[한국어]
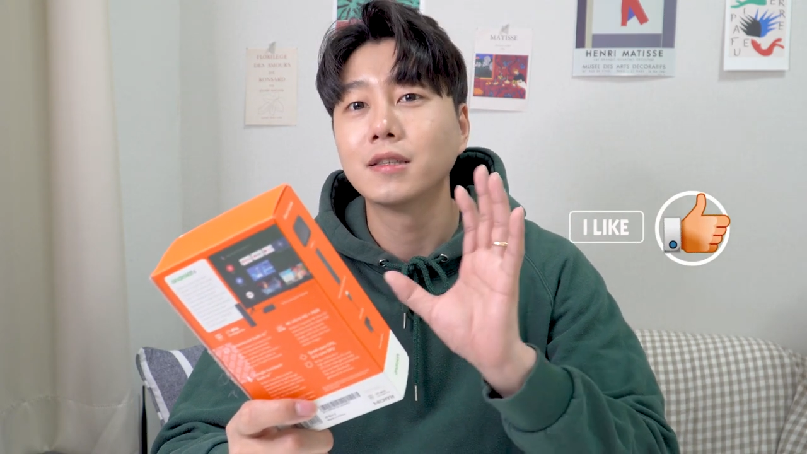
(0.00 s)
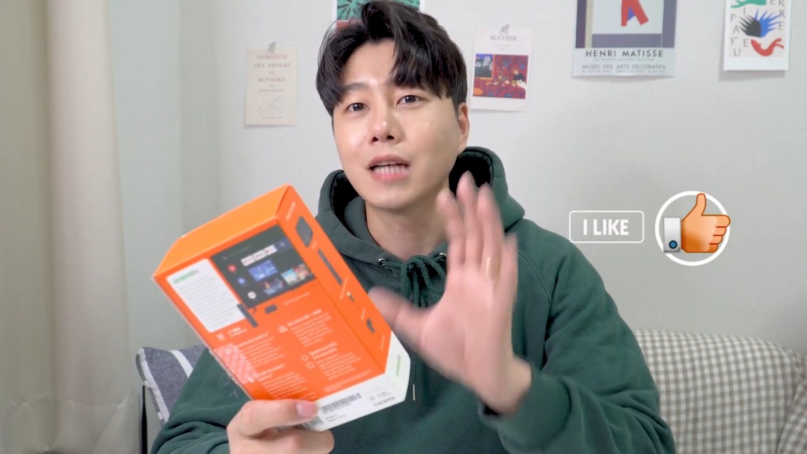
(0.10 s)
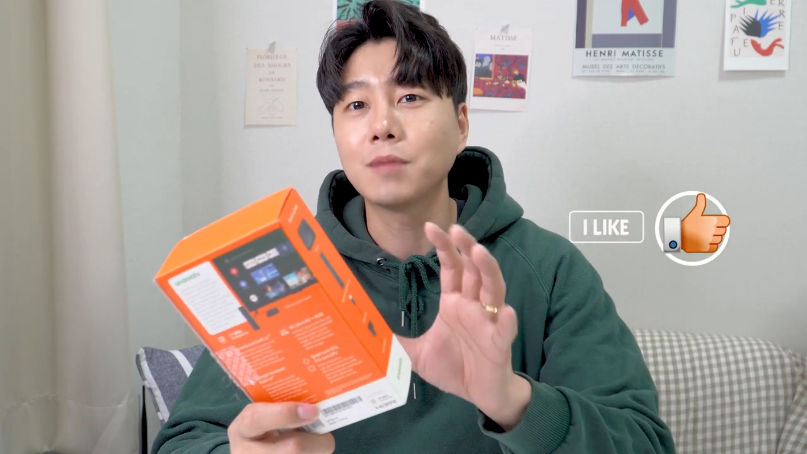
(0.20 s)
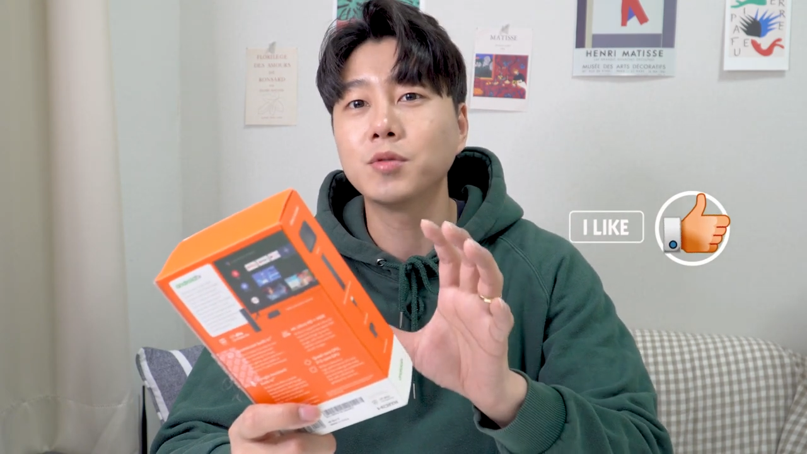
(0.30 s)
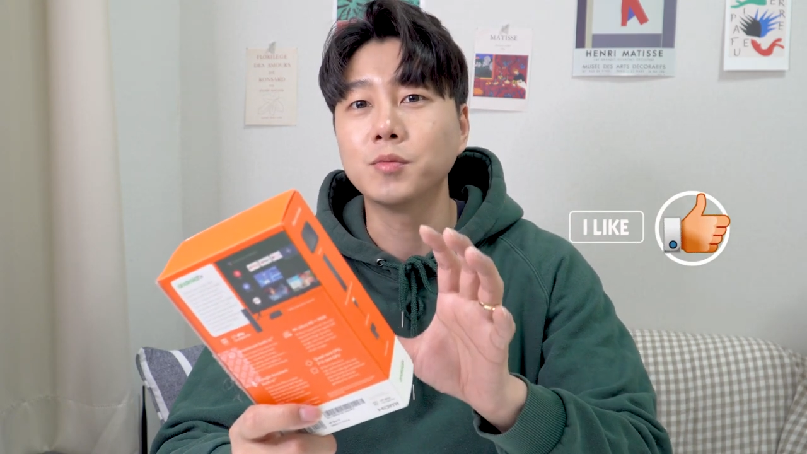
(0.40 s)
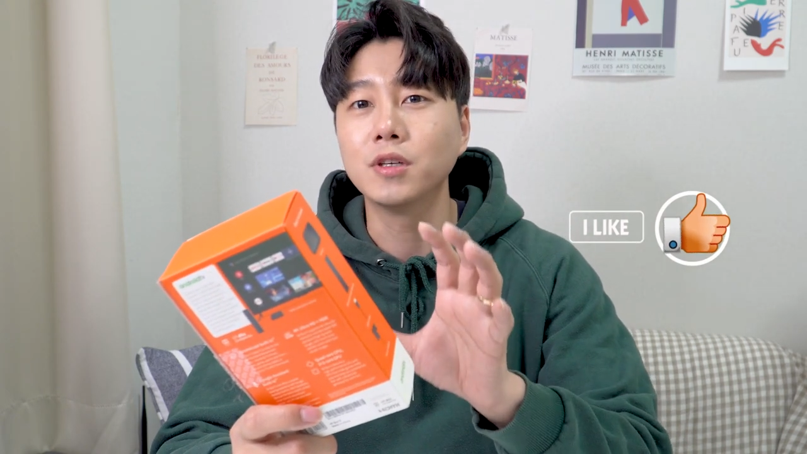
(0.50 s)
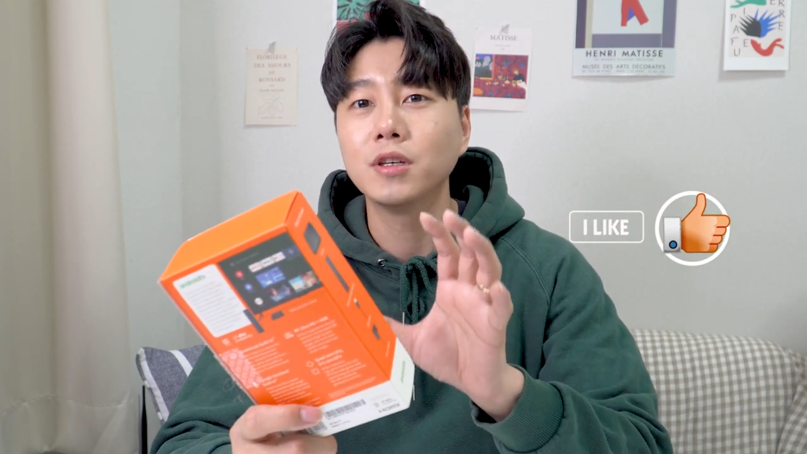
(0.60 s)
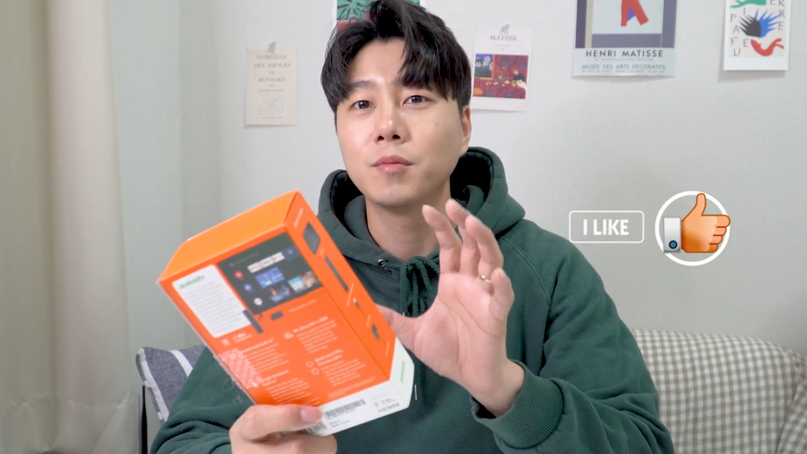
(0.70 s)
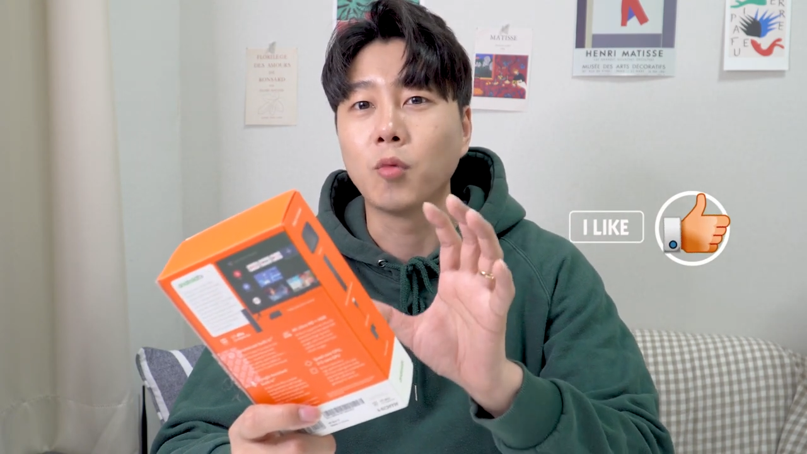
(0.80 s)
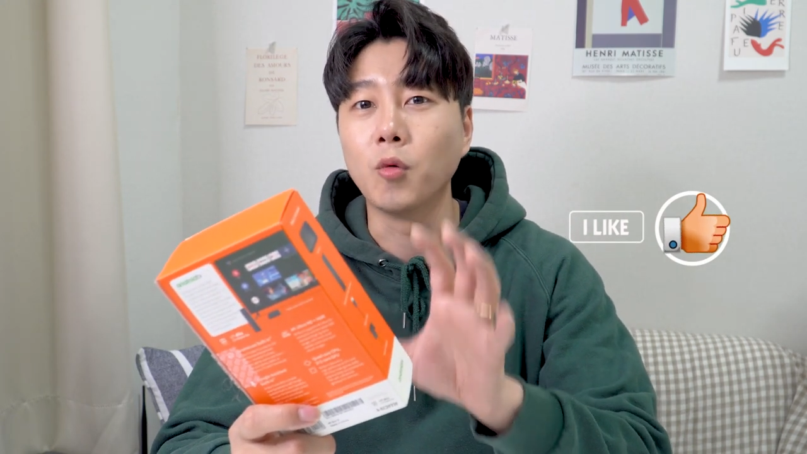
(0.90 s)

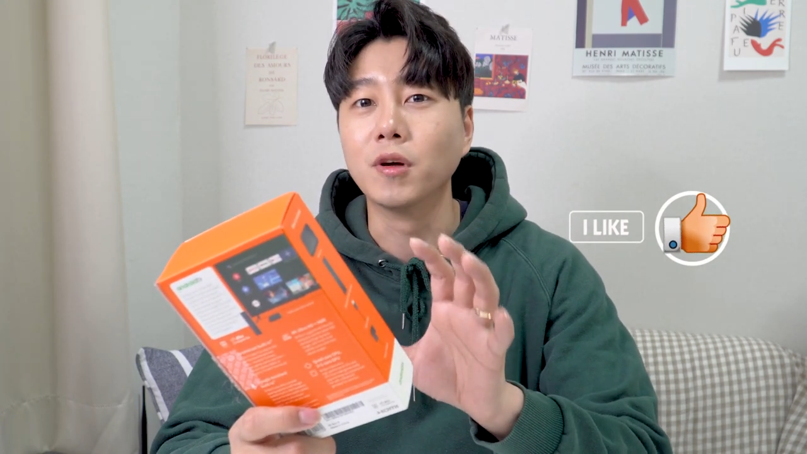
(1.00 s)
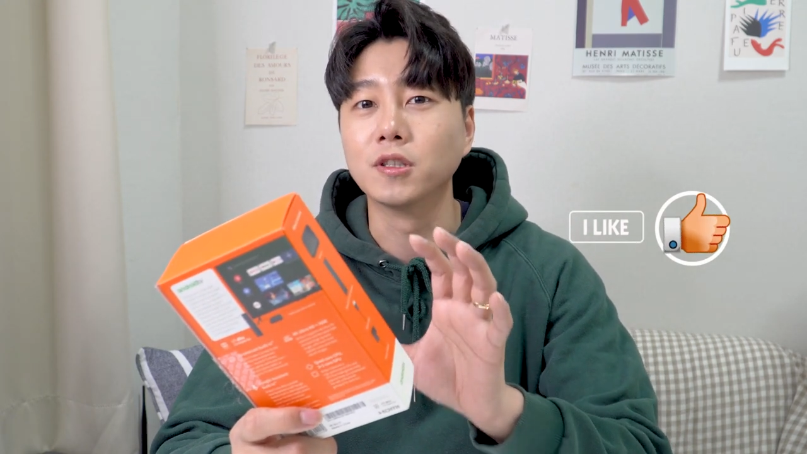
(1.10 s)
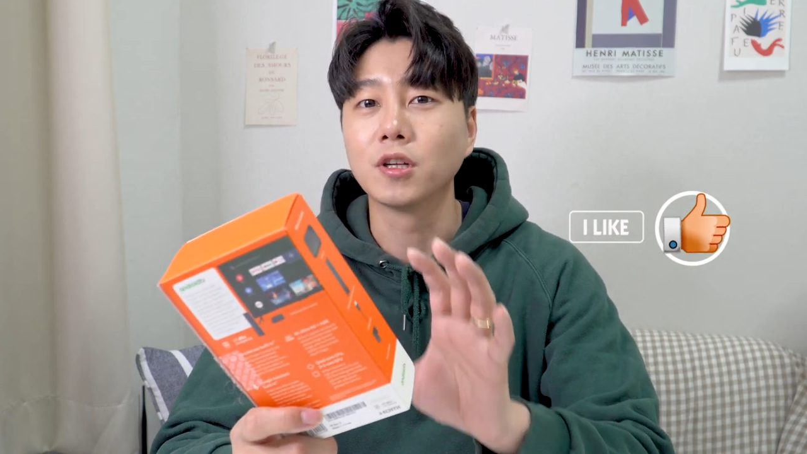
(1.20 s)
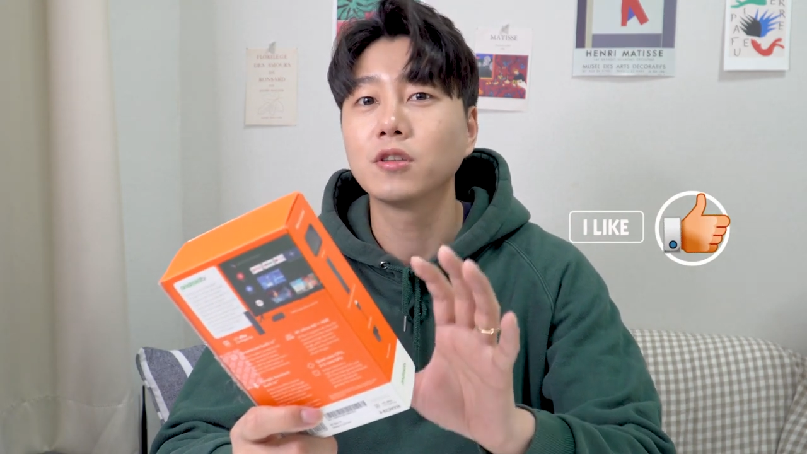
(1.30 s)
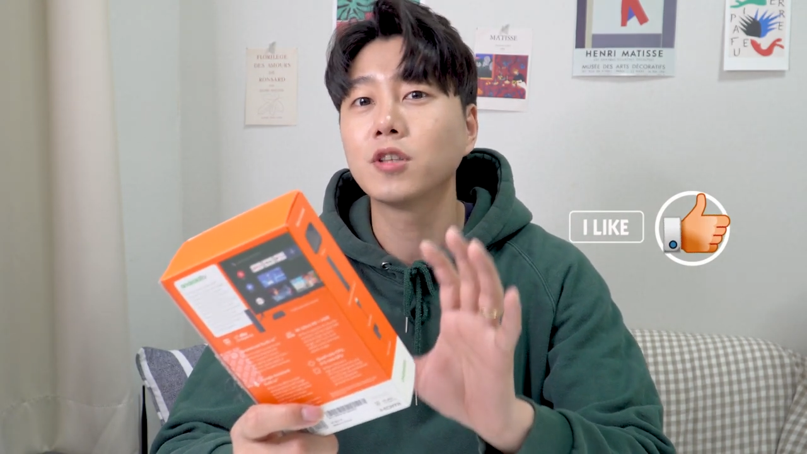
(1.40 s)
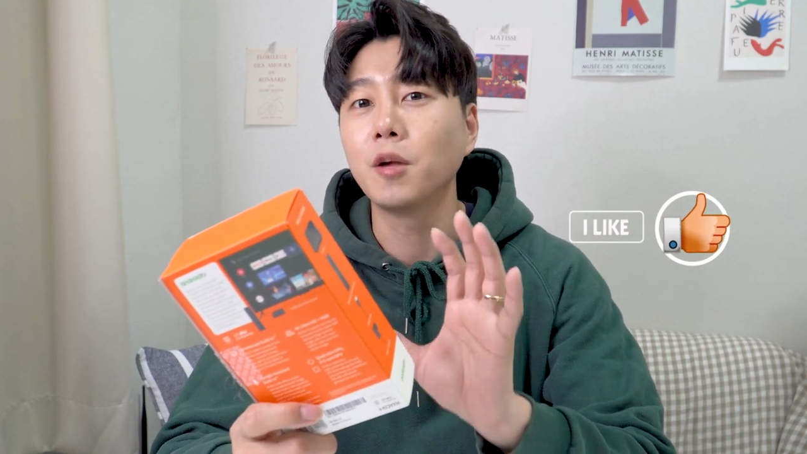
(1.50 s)
상품을 보면서